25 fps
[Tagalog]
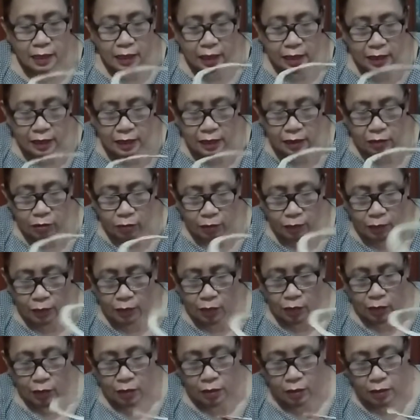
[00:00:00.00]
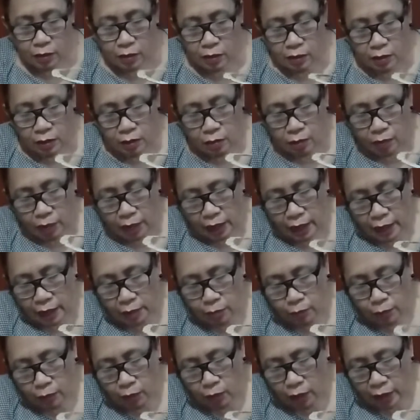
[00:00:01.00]
Ganito po.
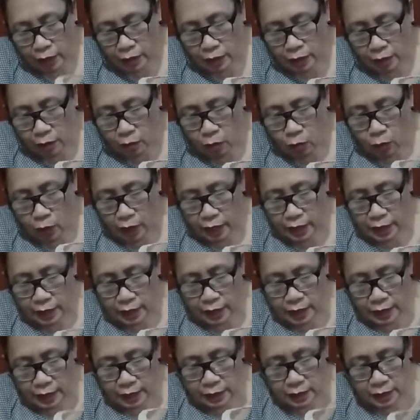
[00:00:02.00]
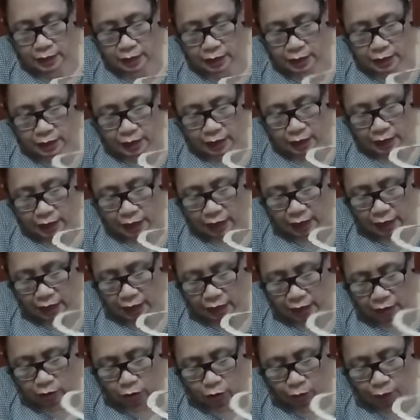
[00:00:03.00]
Mag-cut po kayo ng 1 inch.
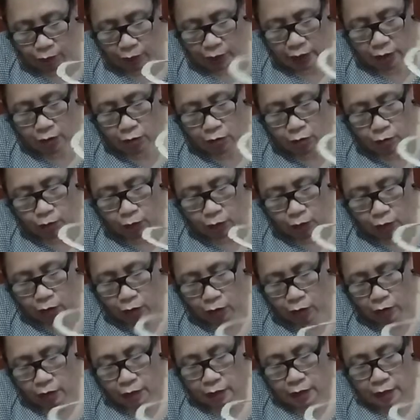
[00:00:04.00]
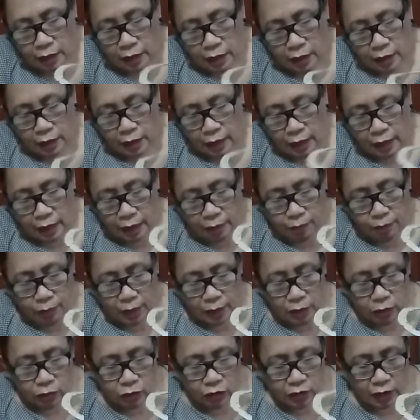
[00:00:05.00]
Then, itupin nyo po, uh,
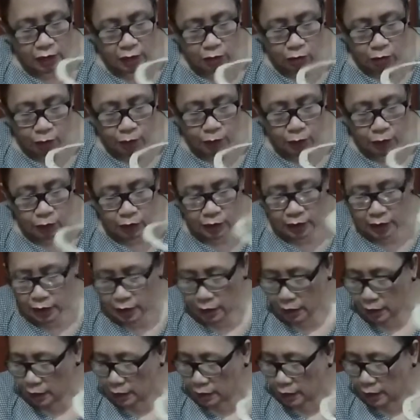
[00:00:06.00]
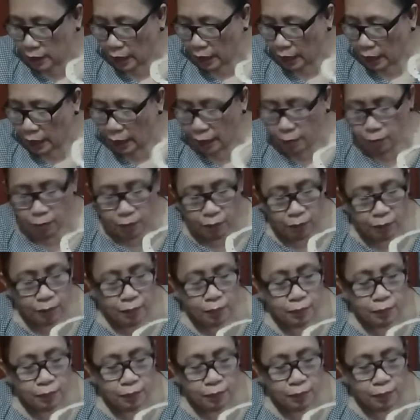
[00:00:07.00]
balutin nyo po ng tape.